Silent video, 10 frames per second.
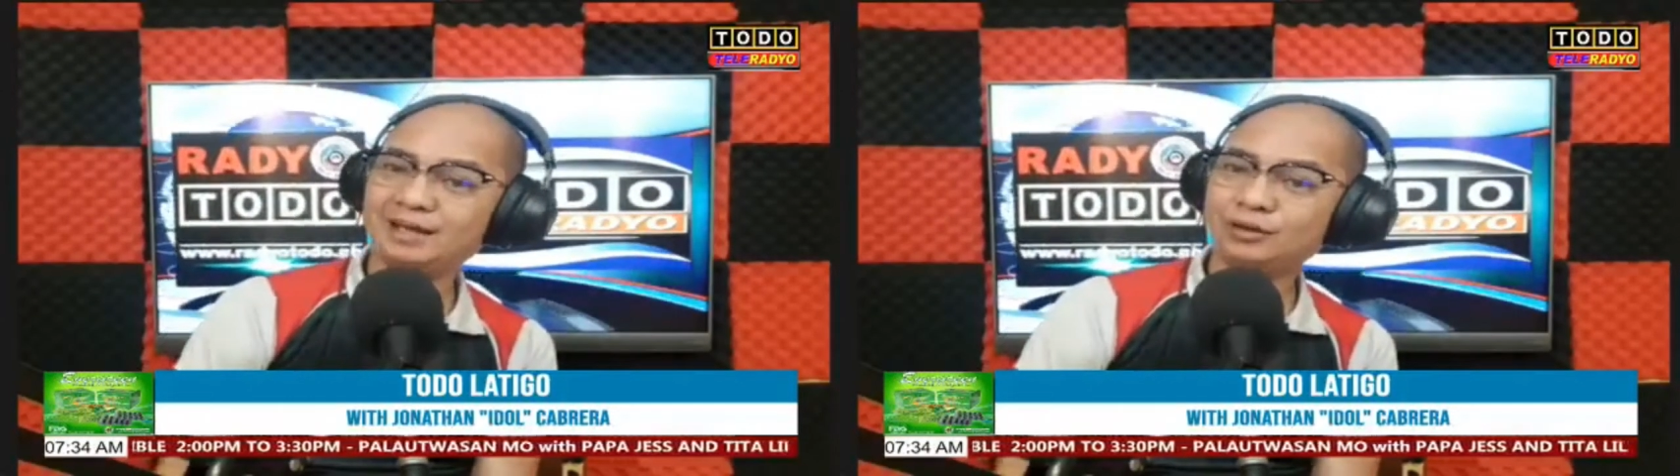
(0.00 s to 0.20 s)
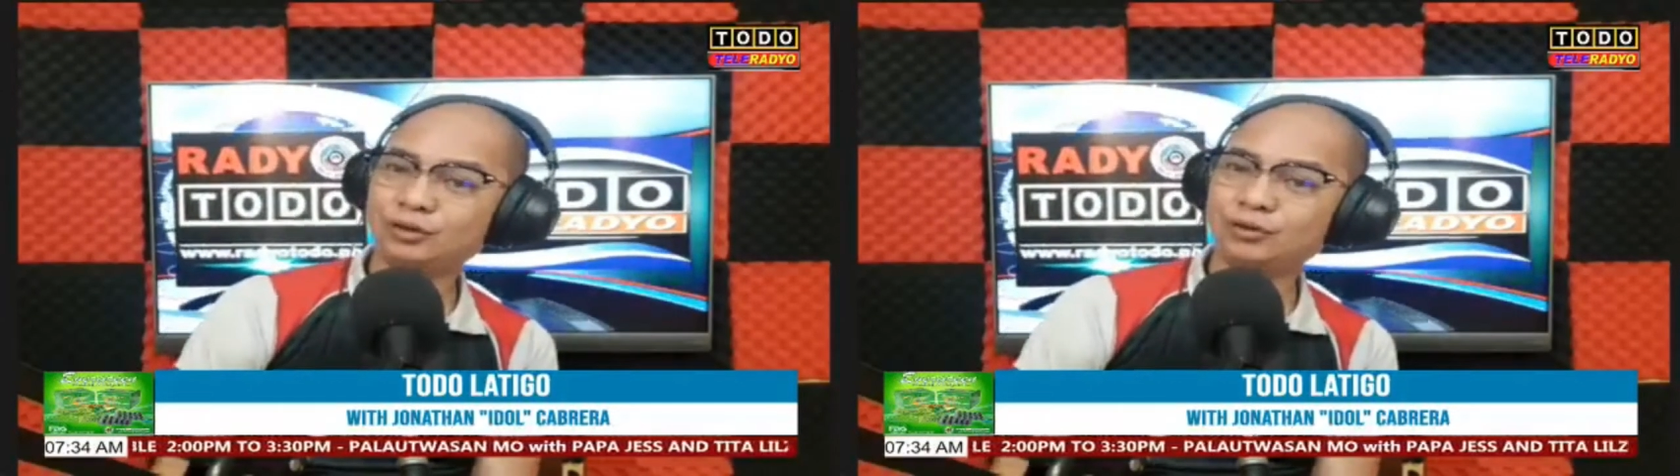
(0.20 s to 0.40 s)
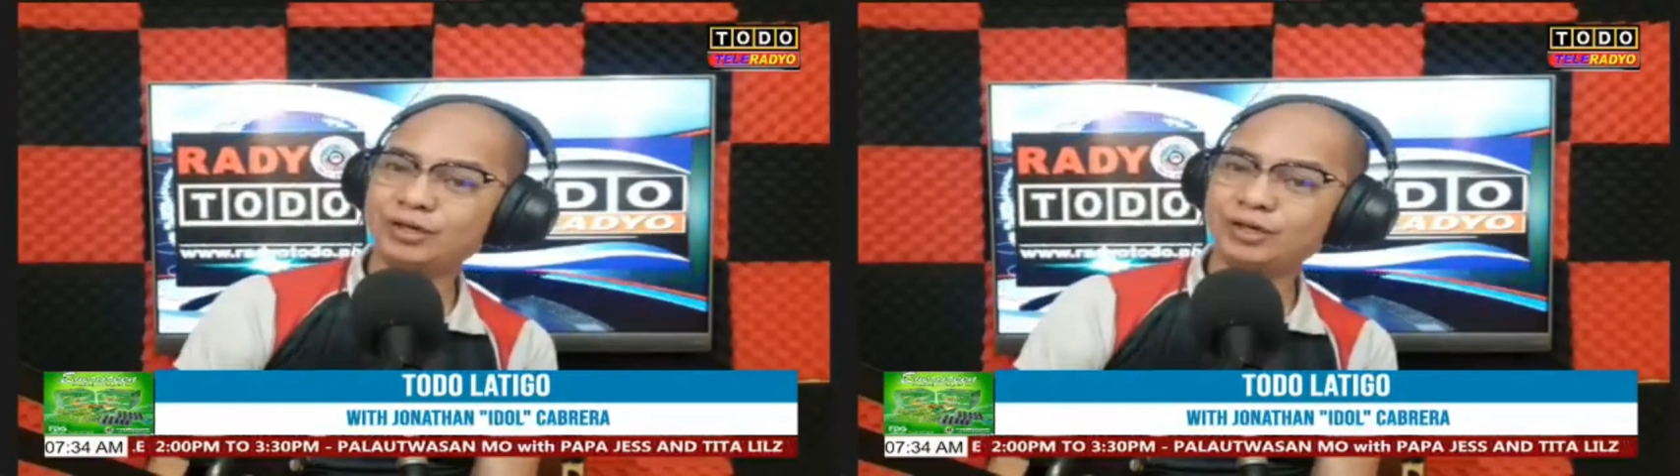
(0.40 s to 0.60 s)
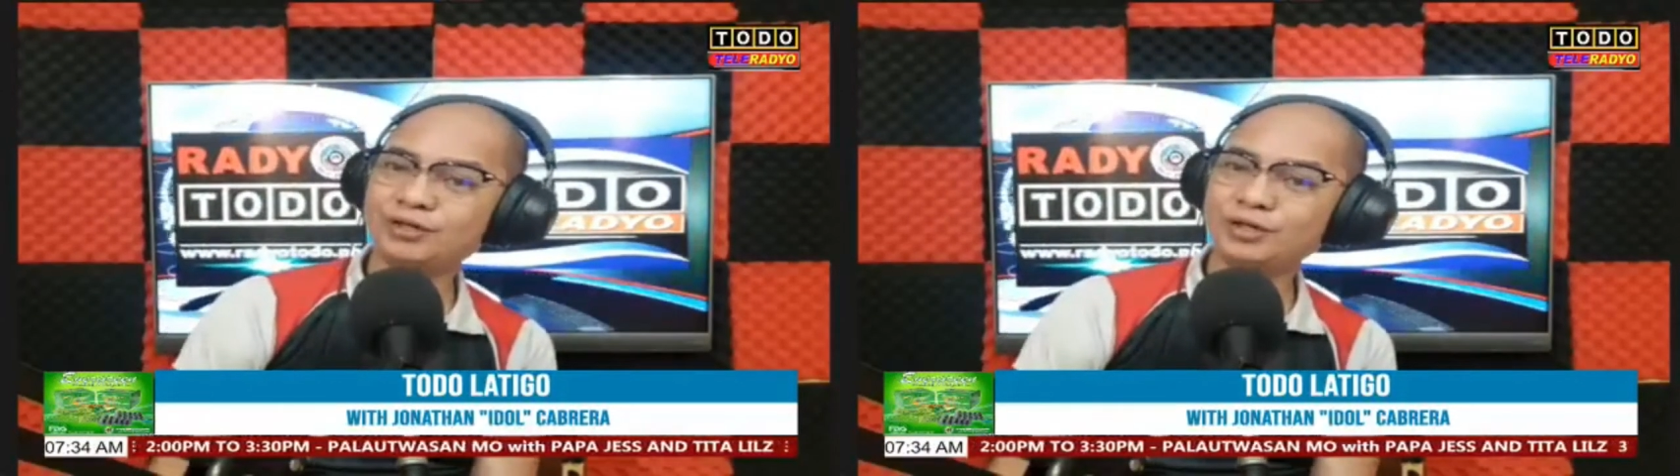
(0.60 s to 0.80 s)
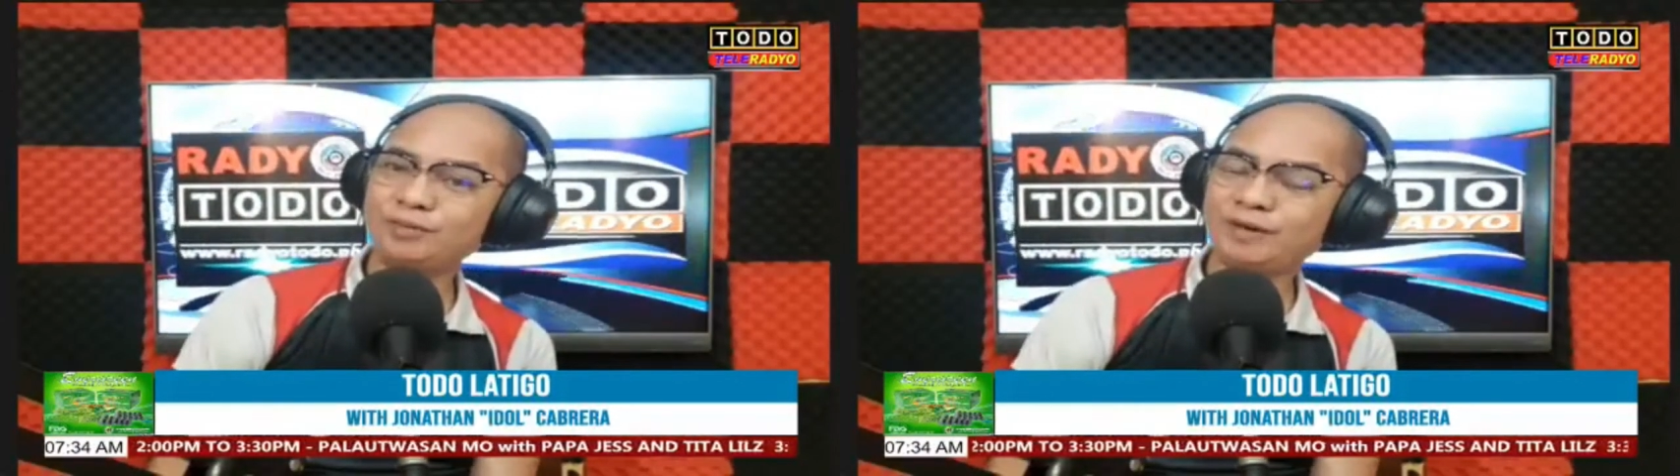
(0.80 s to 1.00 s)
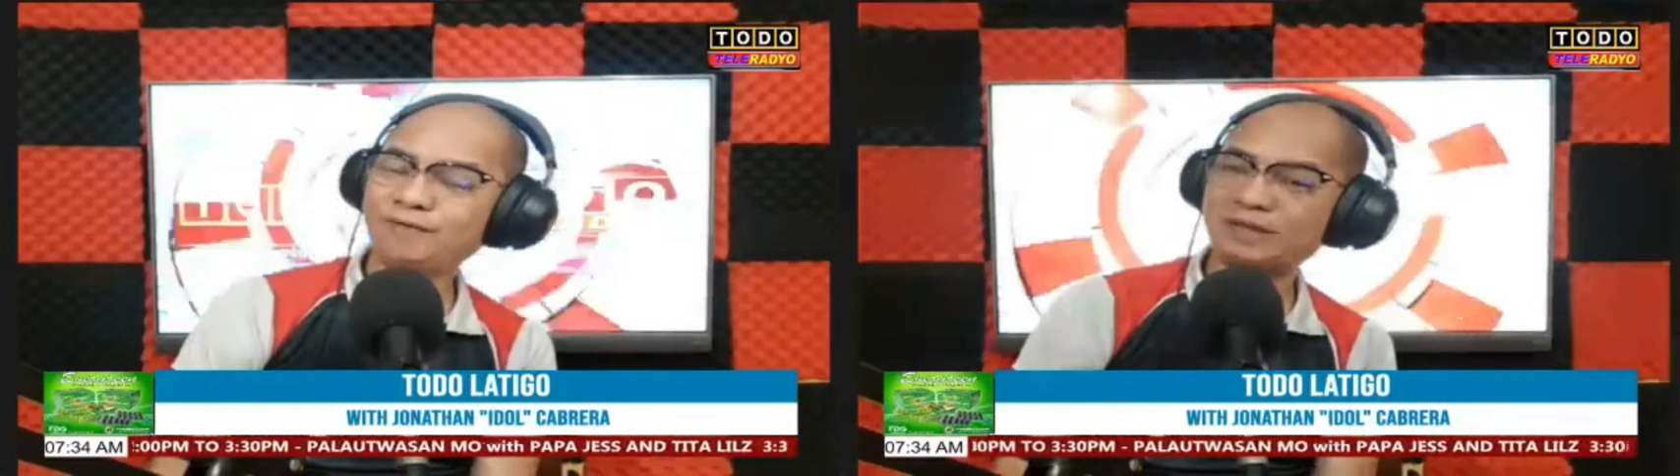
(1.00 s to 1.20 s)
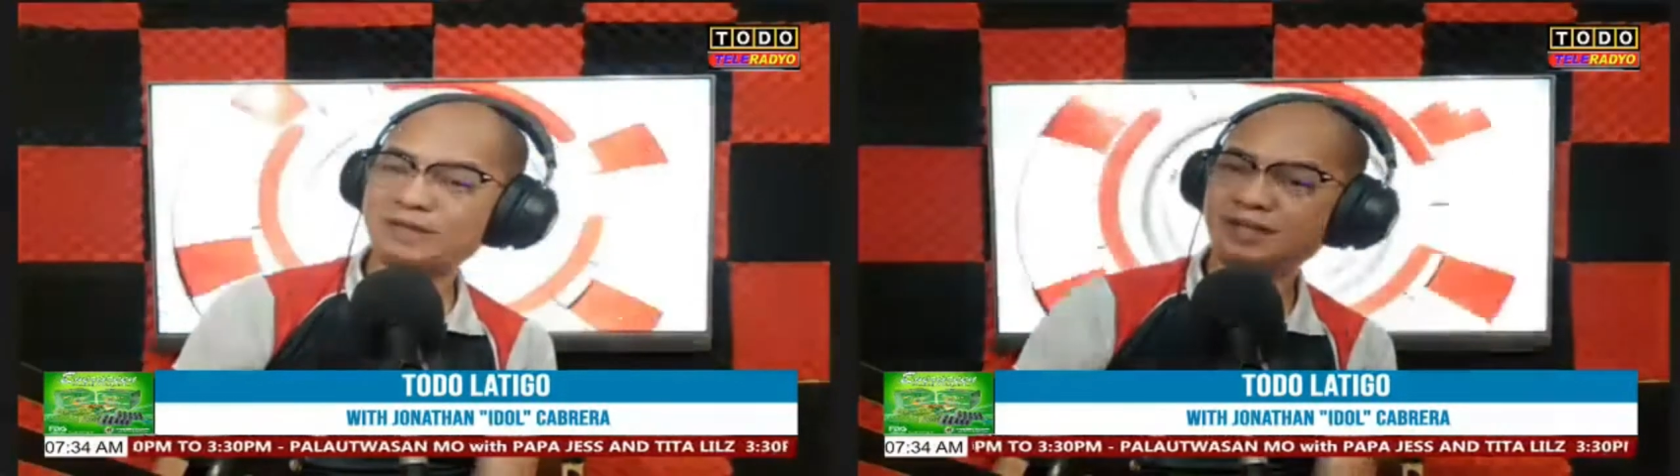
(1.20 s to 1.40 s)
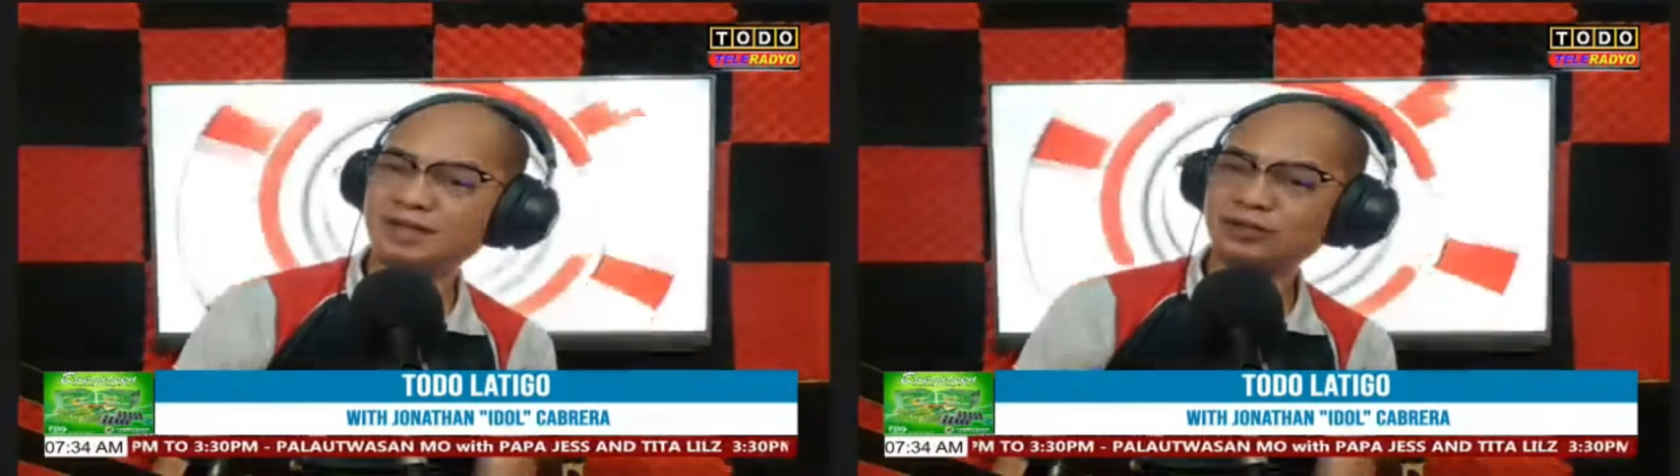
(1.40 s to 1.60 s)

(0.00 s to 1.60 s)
Tourism Infrastructure